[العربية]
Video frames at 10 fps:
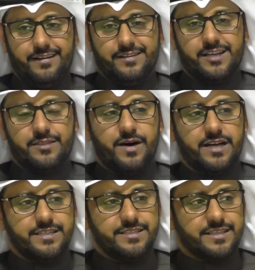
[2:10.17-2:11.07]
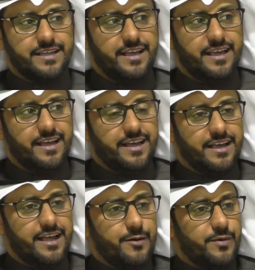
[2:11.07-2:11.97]
الاستاذ ماجد
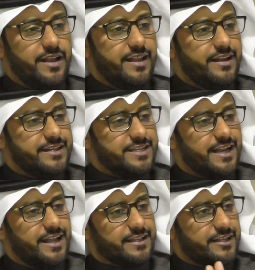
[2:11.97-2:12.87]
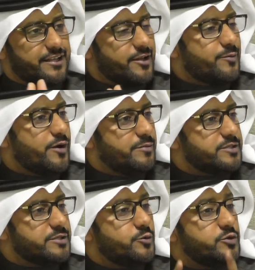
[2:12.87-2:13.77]
قال لي ابو علي الرجال اللي اعطيته رقمه
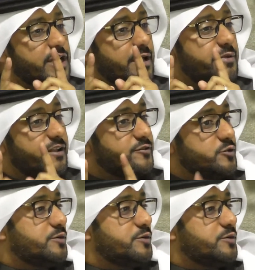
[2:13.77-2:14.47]
امس يقول جاي بنفسه